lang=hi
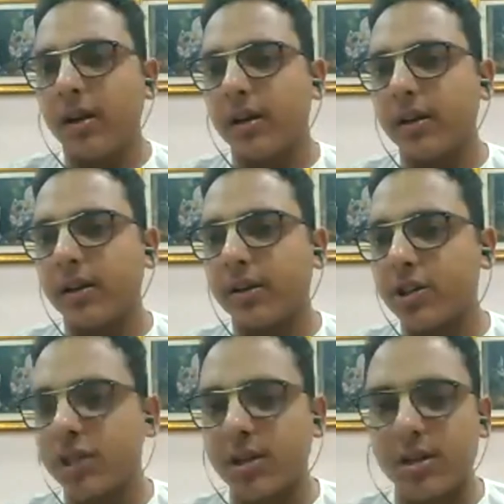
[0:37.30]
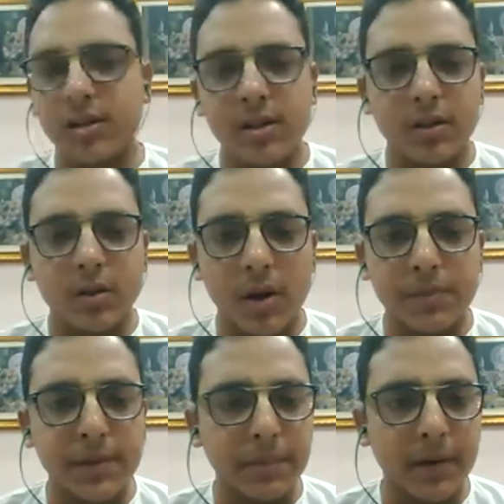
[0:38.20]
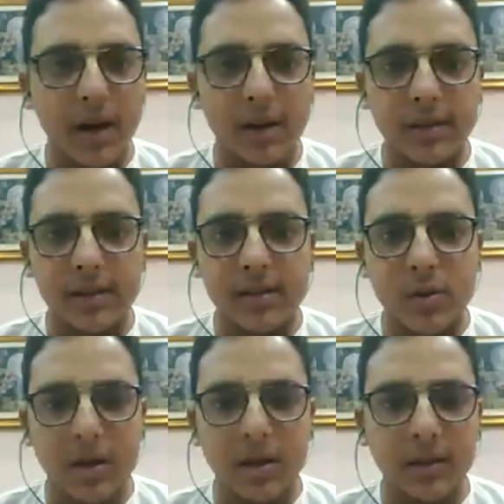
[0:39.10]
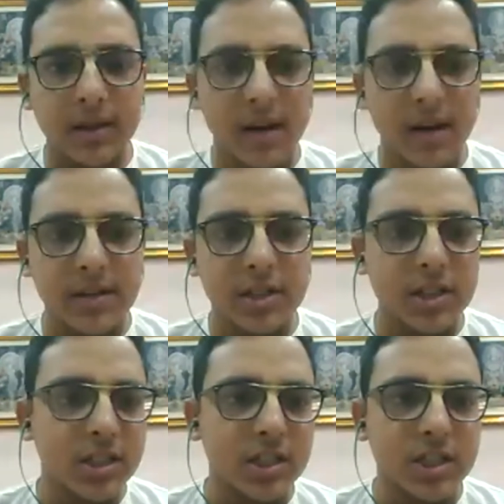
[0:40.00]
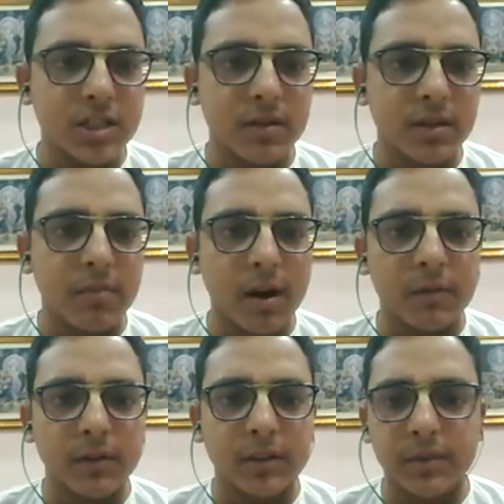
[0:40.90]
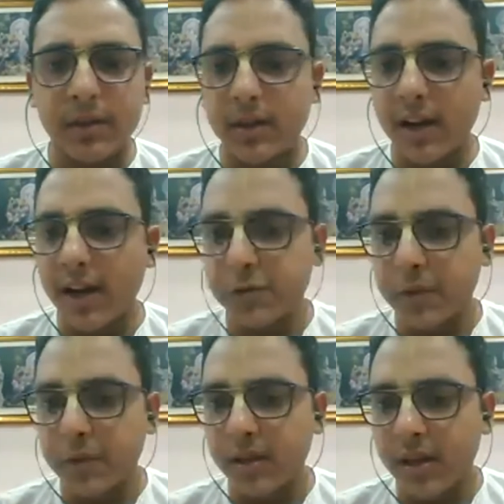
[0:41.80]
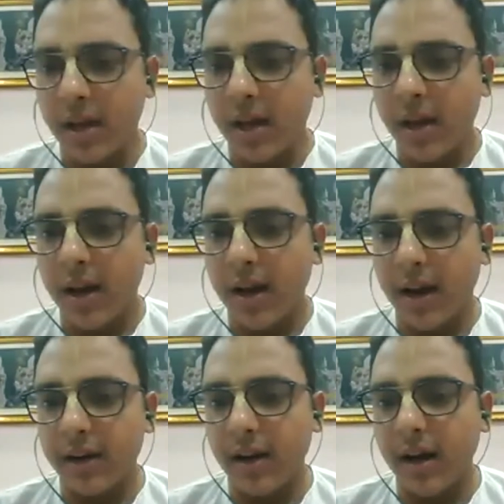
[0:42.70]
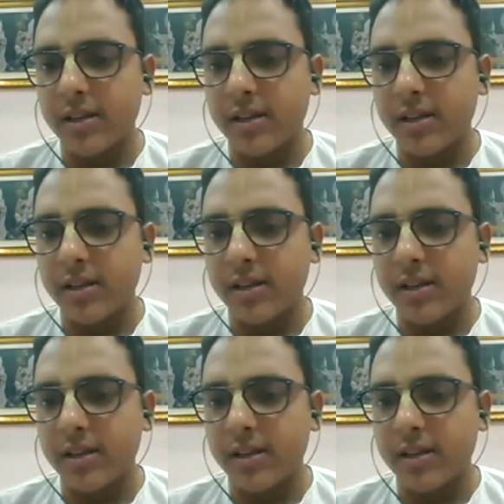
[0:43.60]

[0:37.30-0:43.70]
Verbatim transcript: हरे कृष्णा तो आप सबका हार्दिक स्वागत है आज की श्रीमद् भागवतम की क्लास में एंड